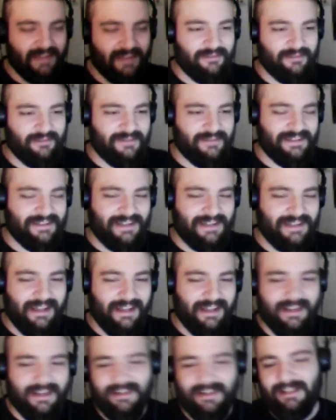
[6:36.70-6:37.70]
of the snake.
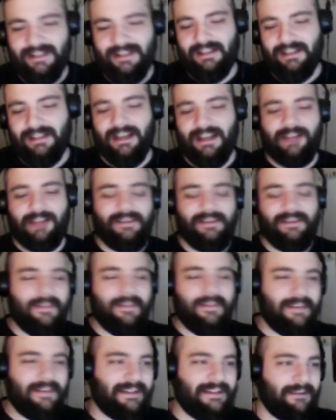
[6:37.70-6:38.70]
La cabeza de
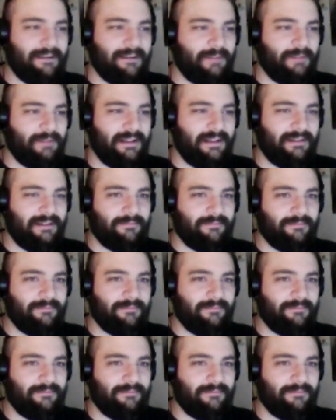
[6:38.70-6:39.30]
la serpiente.